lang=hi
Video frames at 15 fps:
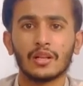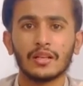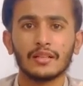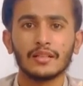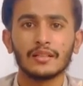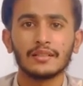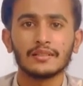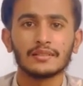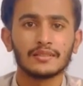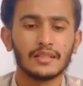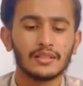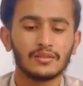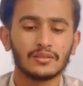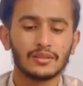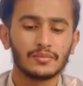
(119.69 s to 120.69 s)
लाइक करें
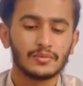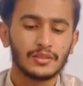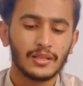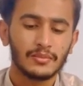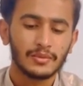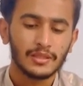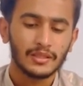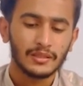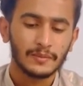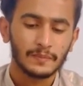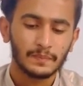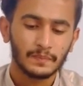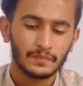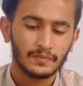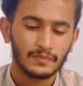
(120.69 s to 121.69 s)
चैनल को सब्सक्राइब करें
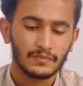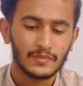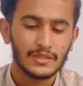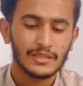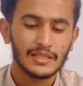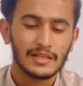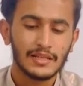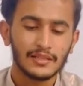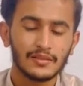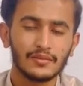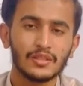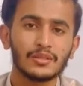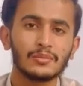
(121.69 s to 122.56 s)
मिलते हैं नेक्स्ट वीडियो